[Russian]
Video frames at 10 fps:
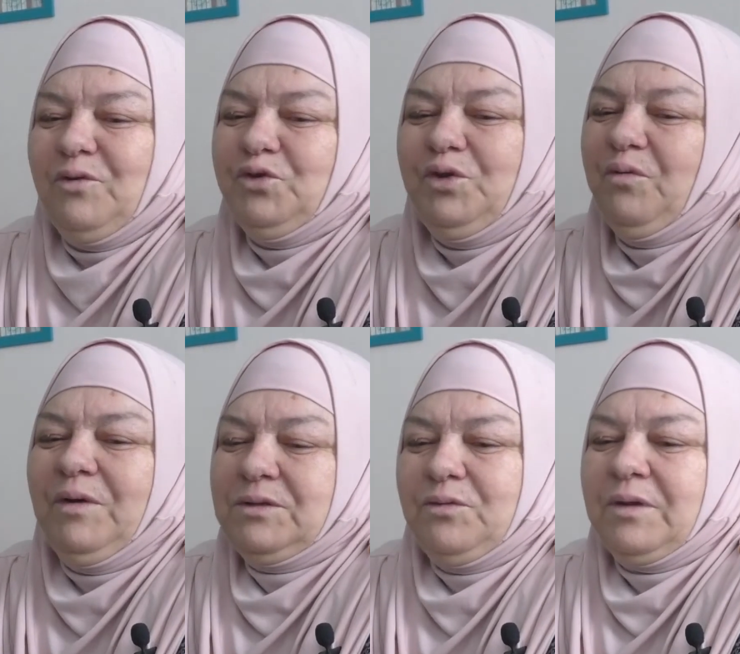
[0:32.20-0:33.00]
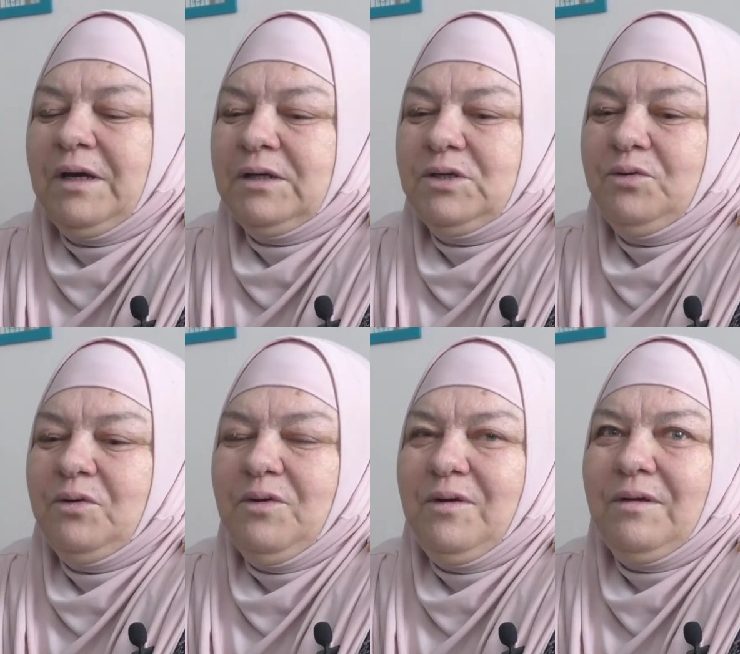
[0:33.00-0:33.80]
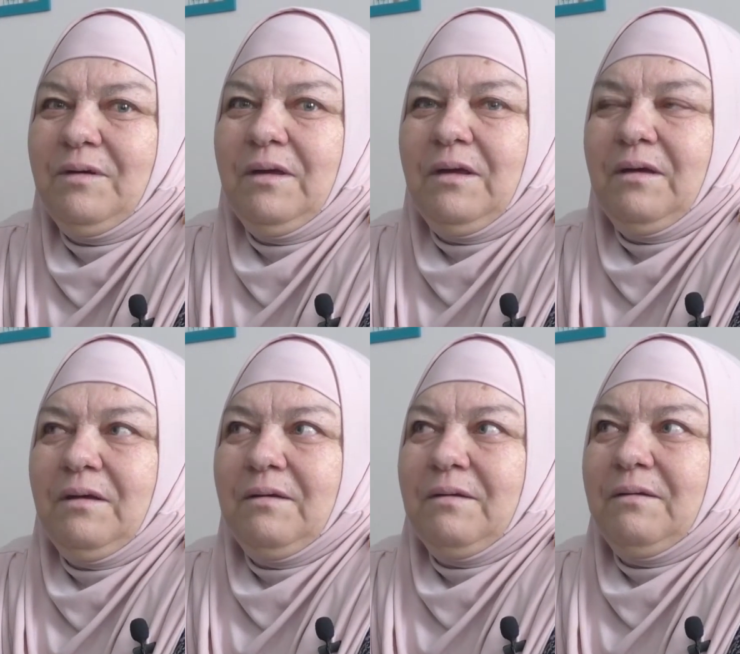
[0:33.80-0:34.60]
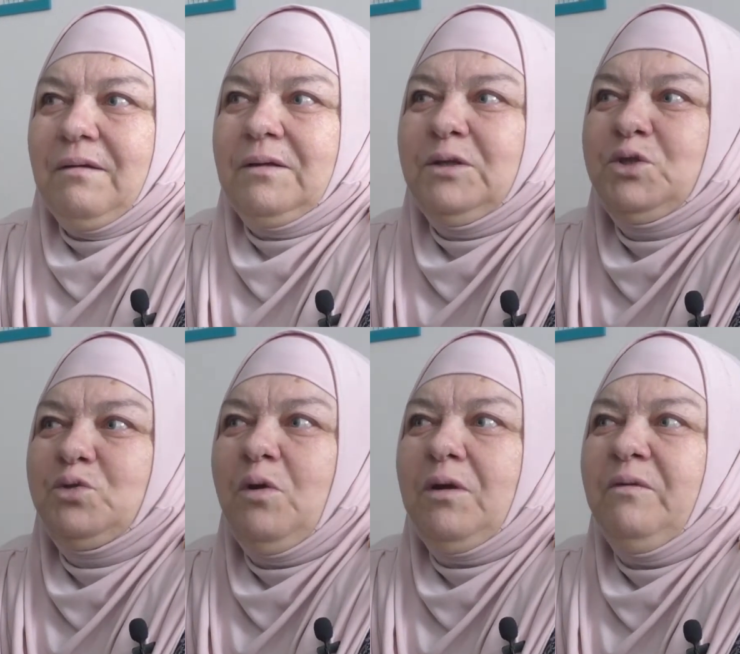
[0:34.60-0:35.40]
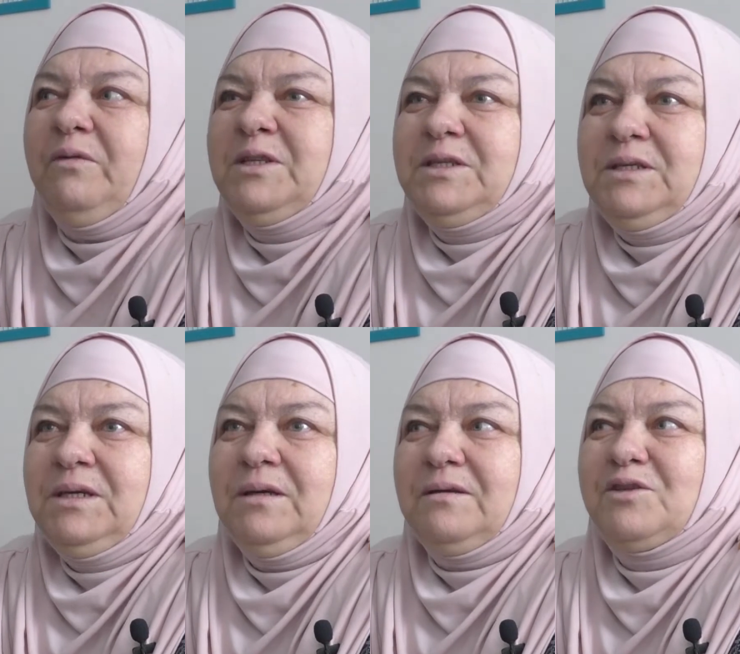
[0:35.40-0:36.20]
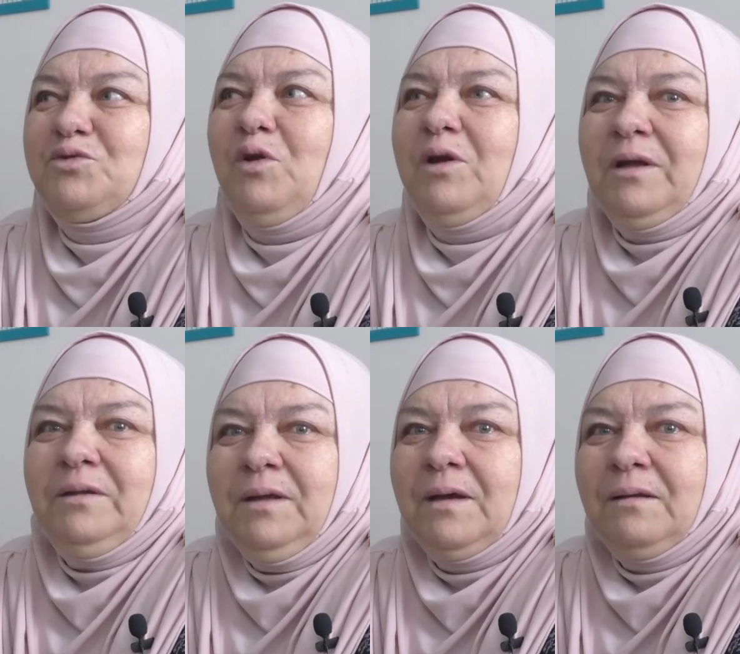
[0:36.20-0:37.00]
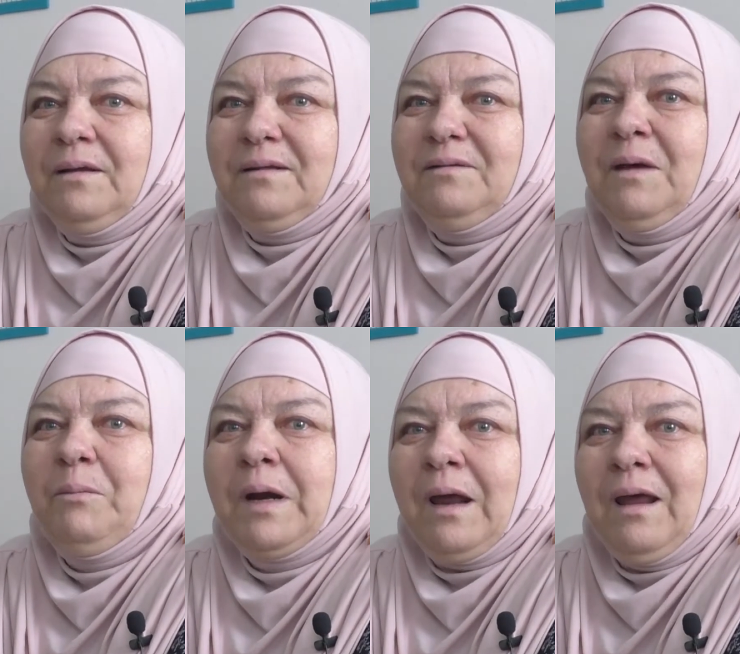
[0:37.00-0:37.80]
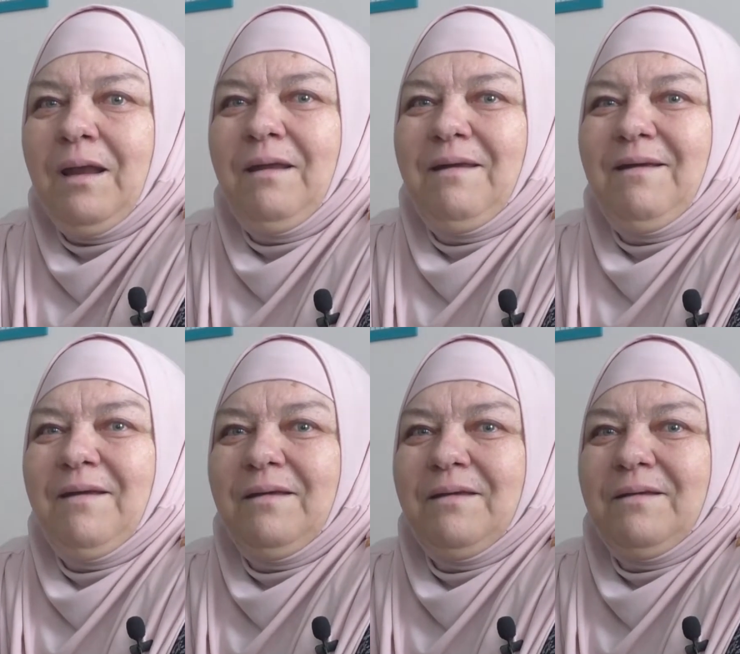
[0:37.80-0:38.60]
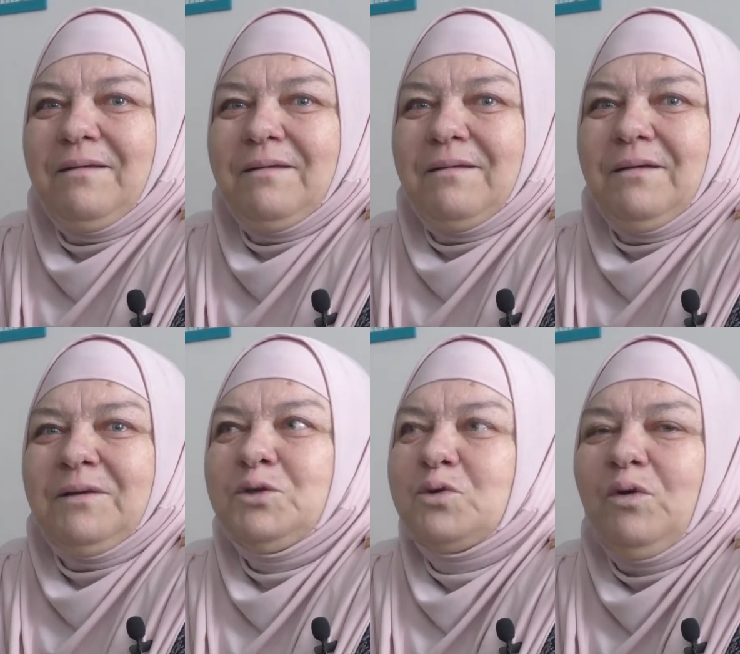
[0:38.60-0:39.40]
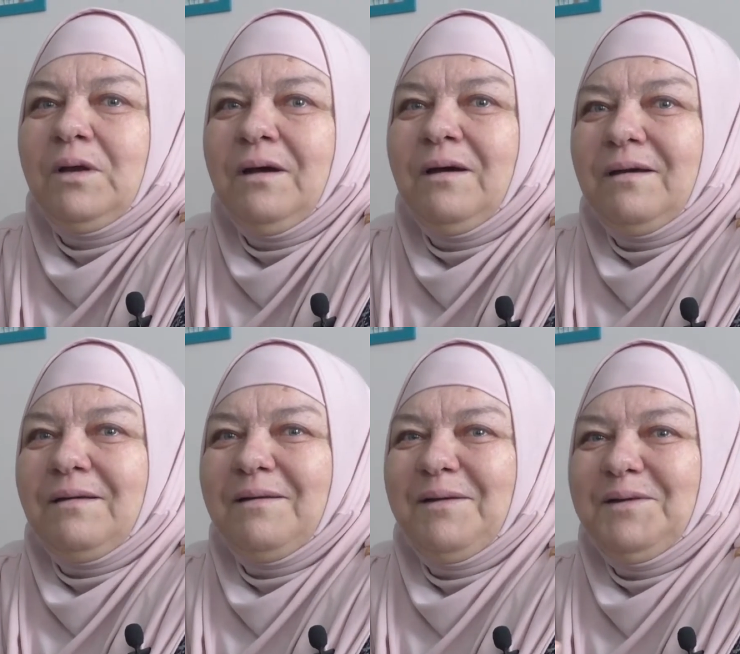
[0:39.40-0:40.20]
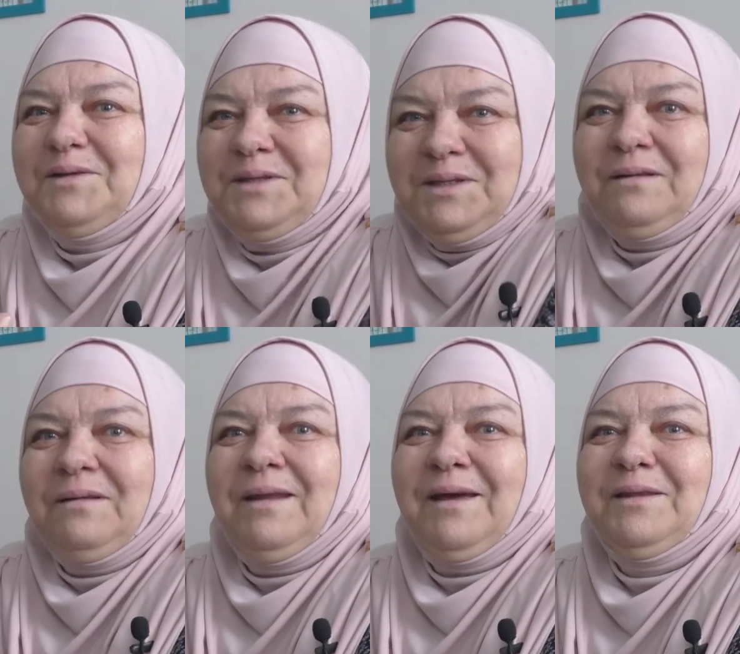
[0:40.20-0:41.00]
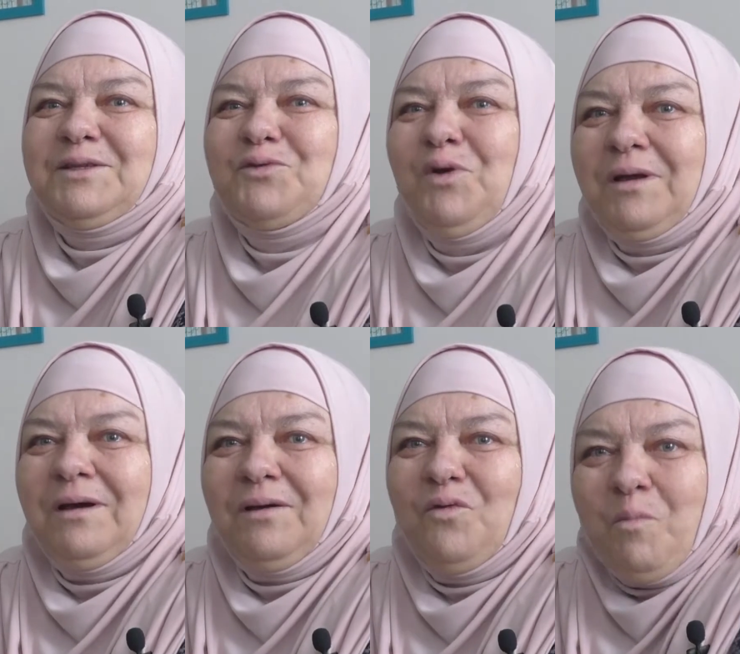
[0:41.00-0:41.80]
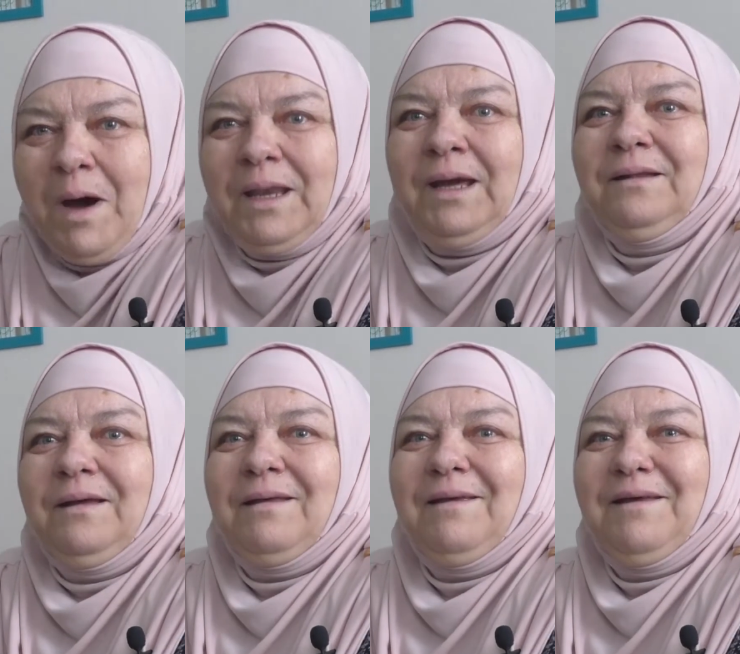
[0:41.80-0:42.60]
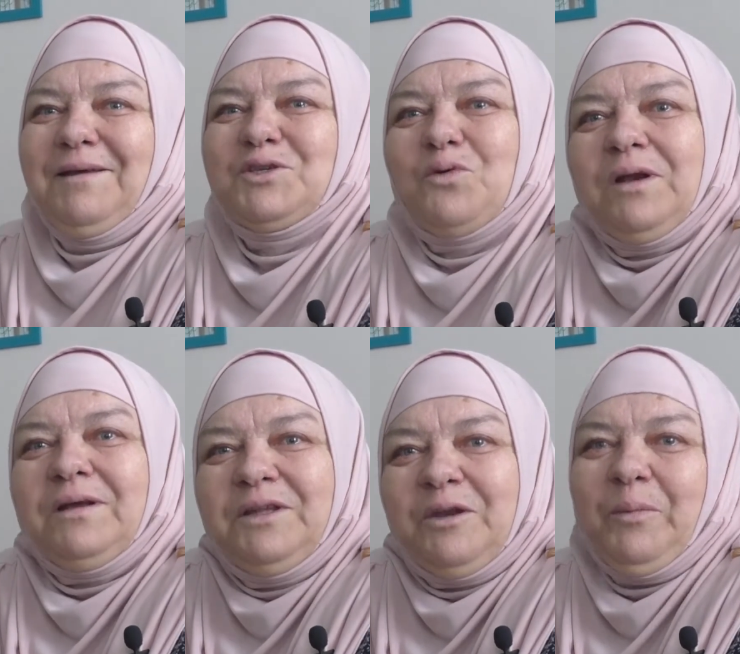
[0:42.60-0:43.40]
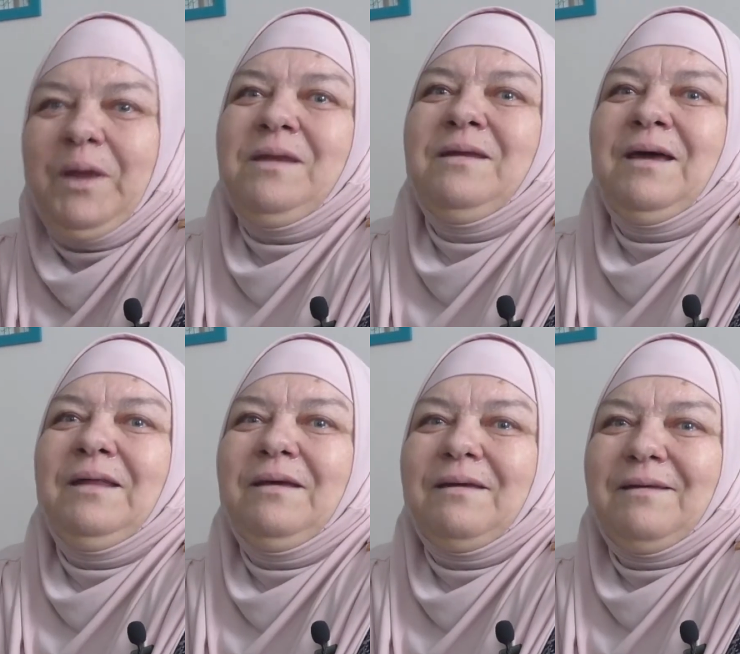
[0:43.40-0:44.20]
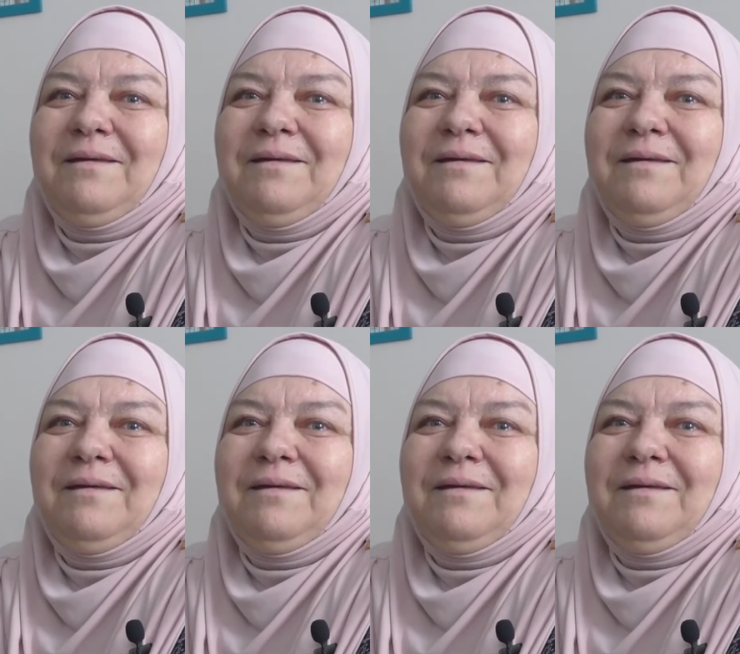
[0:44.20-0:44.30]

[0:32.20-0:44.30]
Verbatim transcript: Очень у вас тут хорошо. Это столько вести, столько делать добра. Это сколько силы надо, сколько ума надо, сколько терпения надо.